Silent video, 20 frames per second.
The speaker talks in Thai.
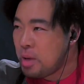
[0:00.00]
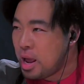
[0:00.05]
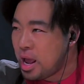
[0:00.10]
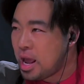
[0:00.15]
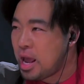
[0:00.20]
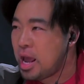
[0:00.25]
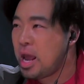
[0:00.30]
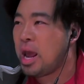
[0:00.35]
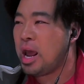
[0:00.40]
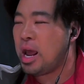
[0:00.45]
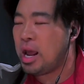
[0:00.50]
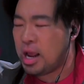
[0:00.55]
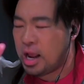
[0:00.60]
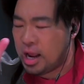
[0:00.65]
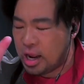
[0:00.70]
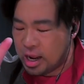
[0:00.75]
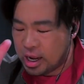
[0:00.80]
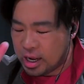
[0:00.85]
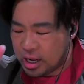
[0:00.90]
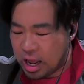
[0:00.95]
แม่
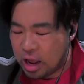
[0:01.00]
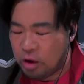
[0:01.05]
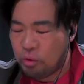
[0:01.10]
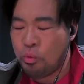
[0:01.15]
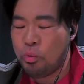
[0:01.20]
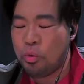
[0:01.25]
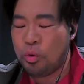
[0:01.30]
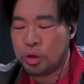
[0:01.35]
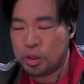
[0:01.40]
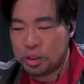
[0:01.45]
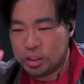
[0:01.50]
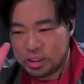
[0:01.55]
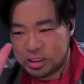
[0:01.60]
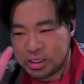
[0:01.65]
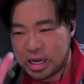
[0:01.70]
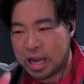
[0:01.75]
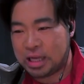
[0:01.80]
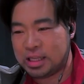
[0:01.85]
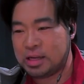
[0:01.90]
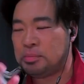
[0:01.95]
กังวลอ
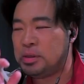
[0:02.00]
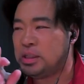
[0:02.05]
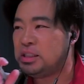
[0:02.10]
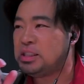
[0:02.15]
ยากจะปรึ